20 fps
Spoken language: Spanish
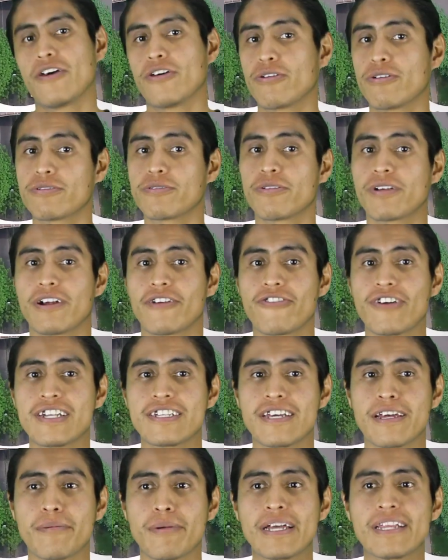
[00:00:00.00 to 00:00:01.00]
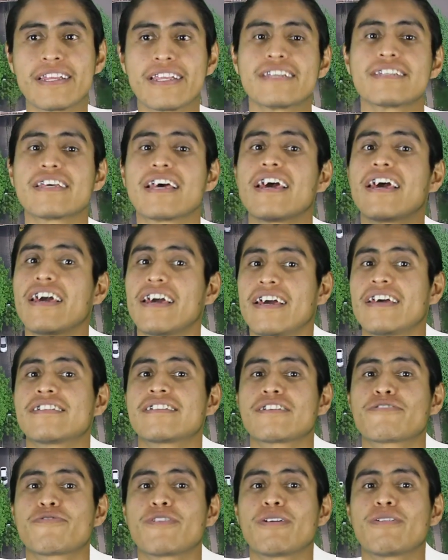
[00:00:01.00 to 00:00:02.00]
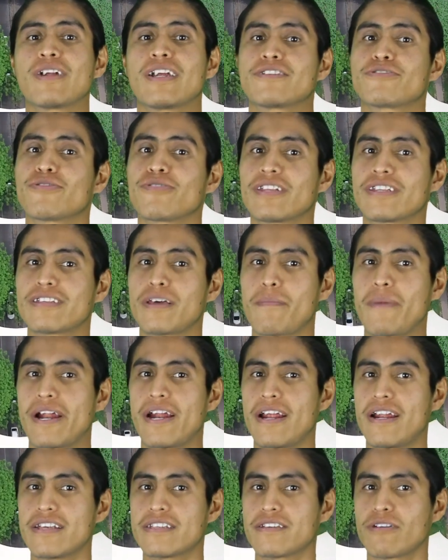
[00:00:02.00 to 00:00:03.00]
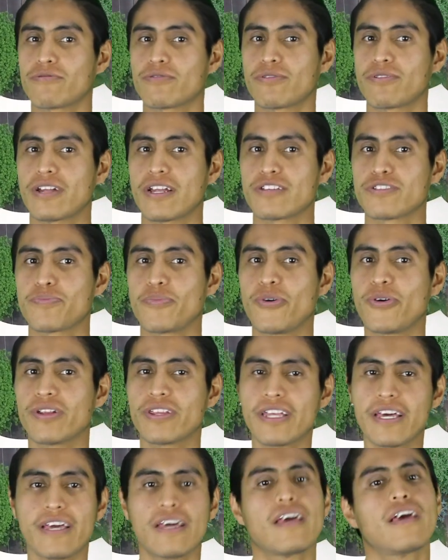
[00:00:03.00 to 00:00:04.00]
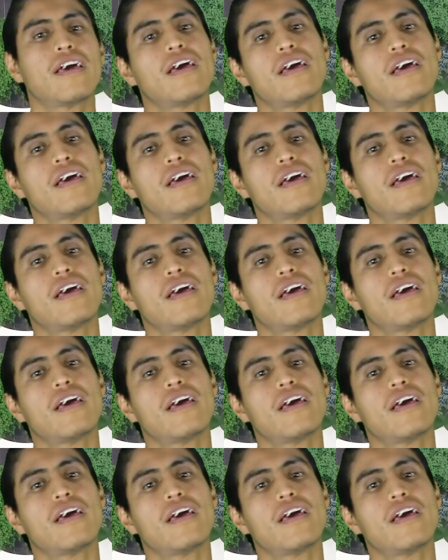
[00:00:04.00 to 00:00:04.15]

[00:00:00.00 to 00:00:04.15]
Yo soy Rafael Cervantes estas fueron las notas semanales de autotransporte